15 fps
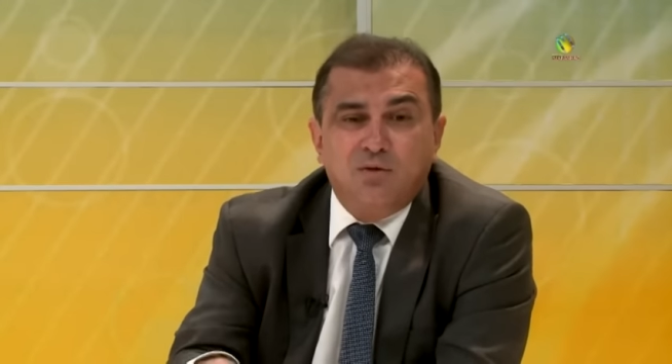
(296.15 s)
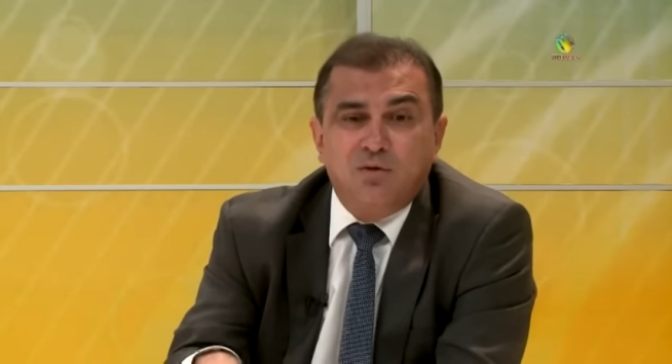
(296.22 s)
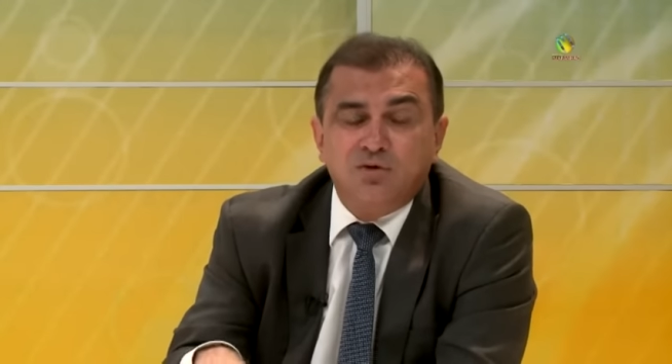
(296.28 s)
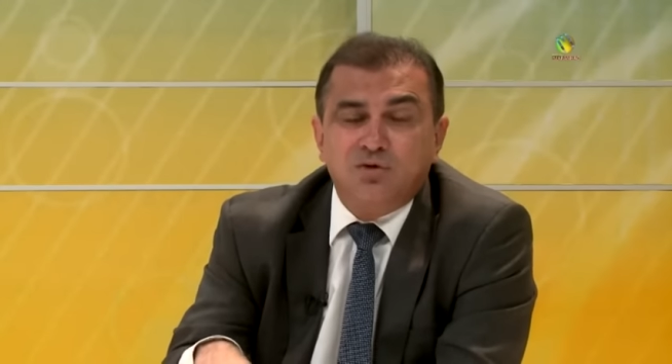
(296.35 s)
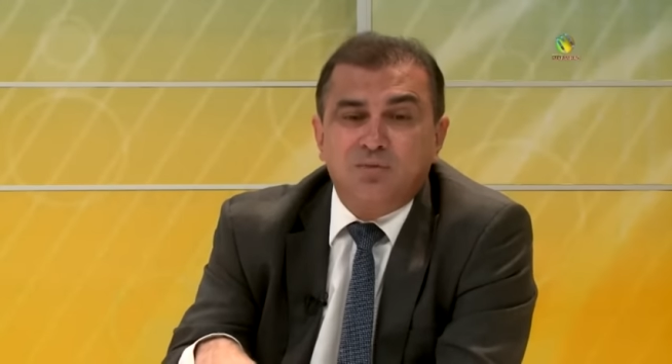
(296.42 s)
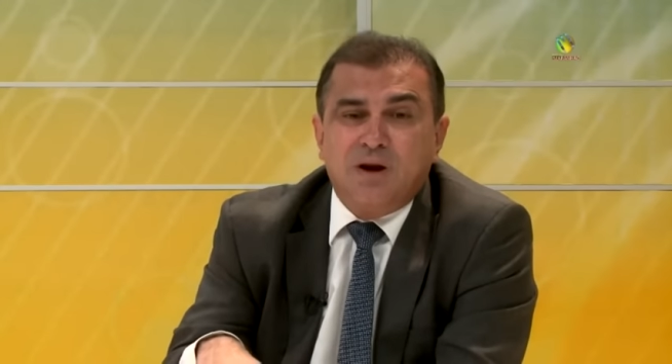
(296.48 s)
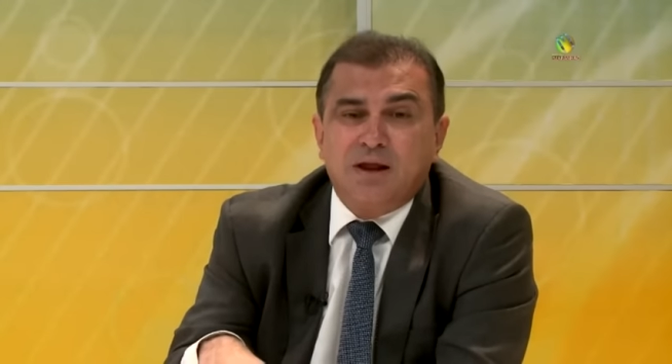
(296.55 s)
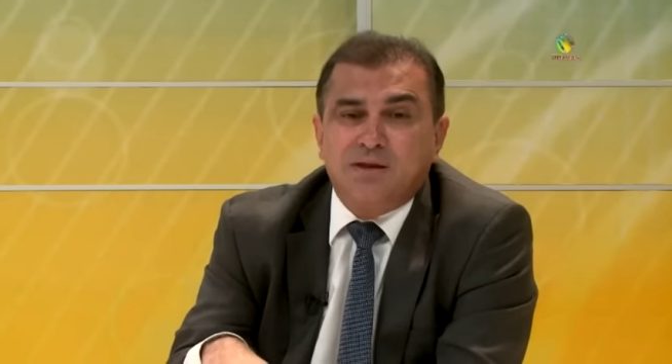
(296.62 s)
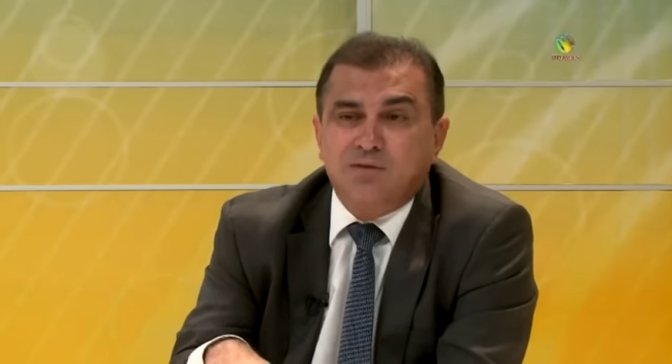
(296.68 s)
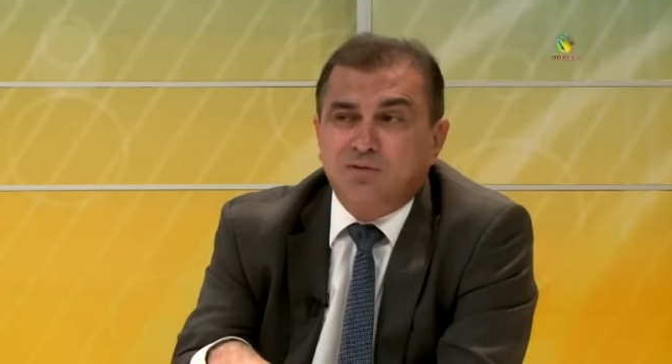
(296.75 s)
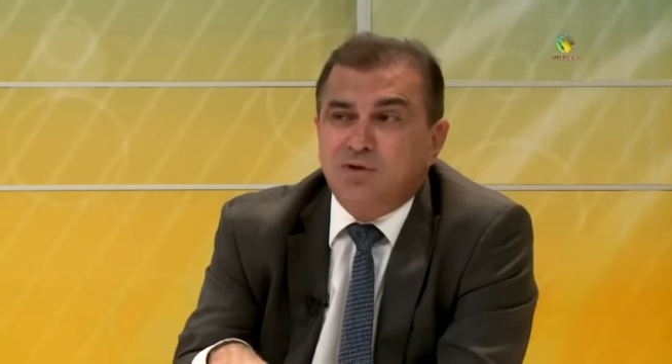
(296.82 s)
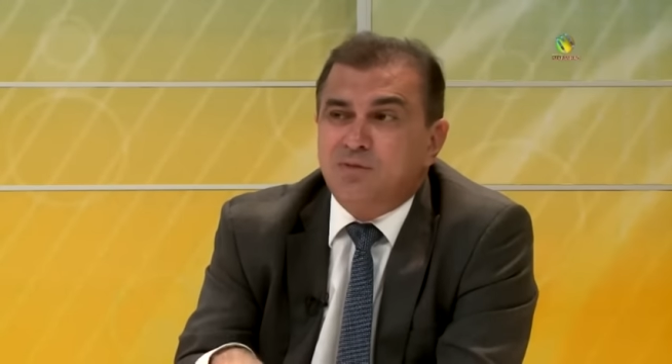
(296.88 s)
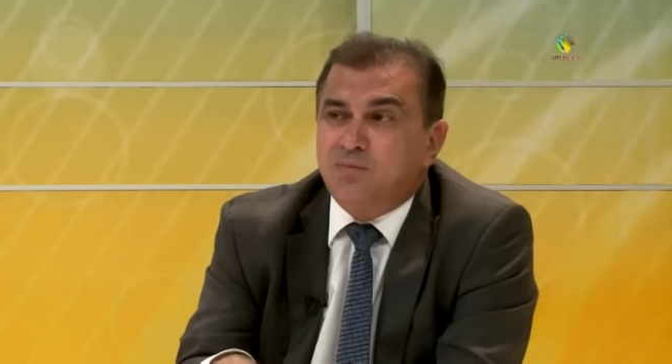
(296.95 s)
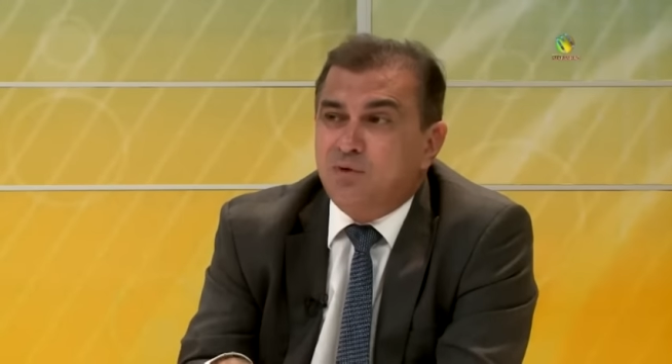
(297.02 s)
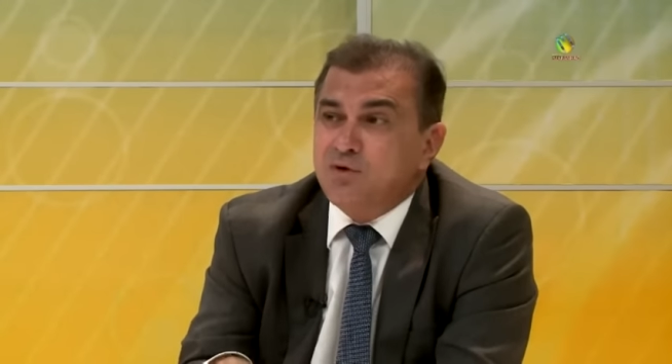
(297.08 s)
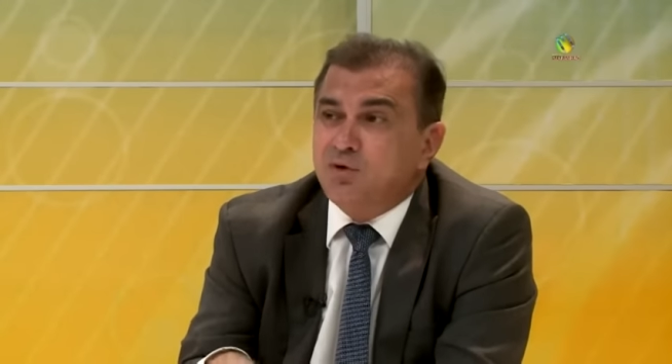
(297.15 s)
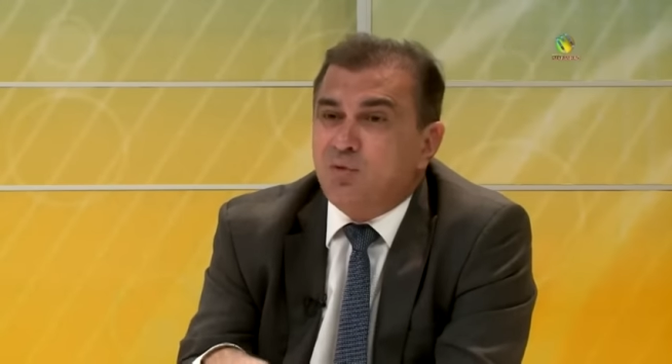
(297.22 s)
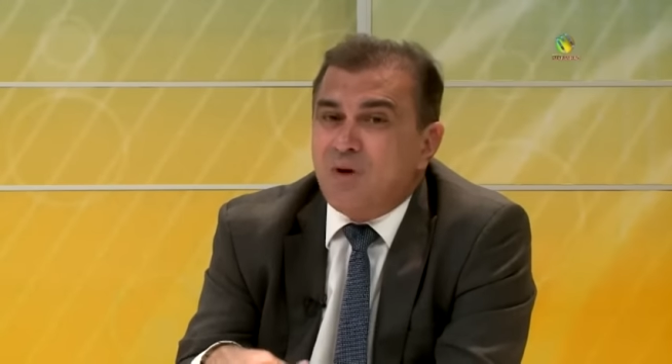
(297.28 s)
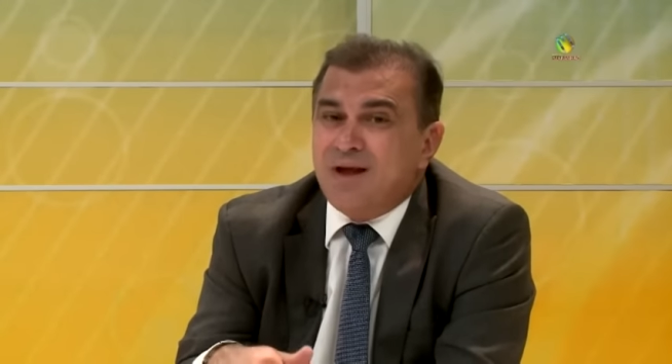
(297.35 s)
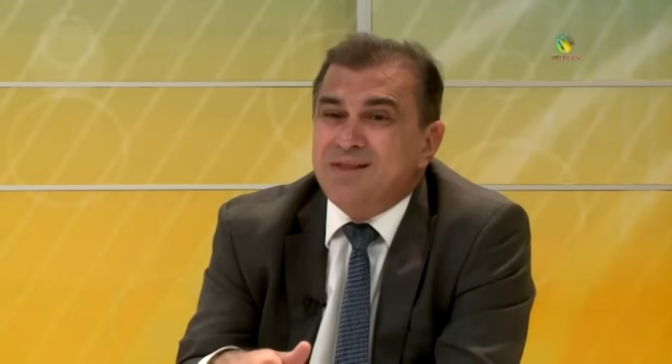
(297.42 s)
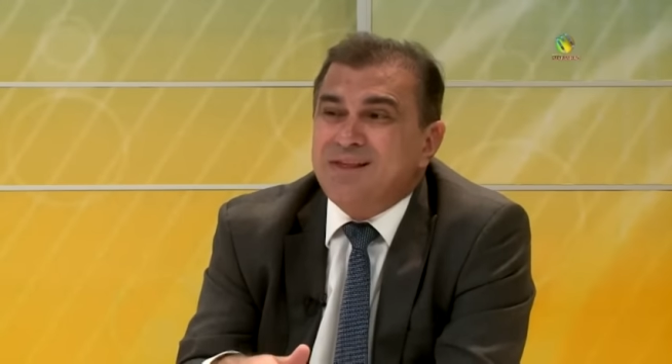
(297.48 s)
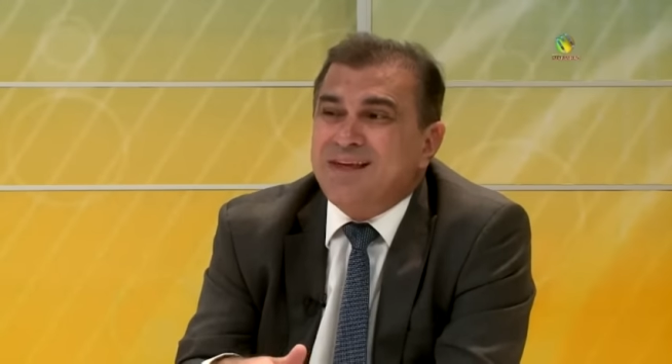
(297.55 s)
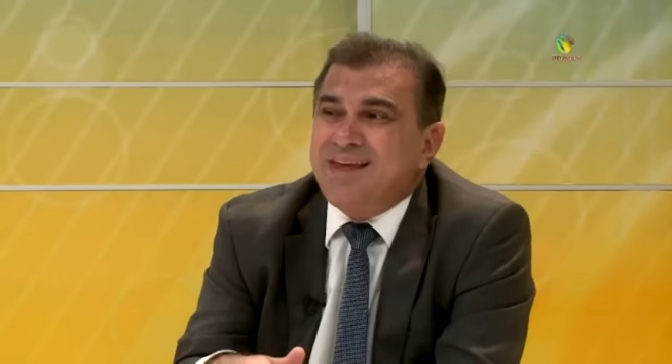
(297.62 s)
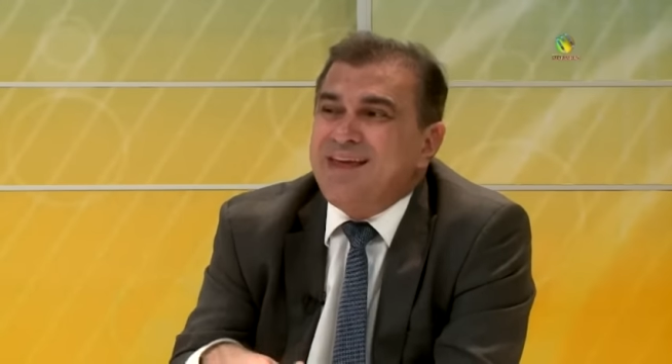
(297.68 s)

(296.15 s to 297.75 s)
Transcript: hoje o Brasil dispõe de quase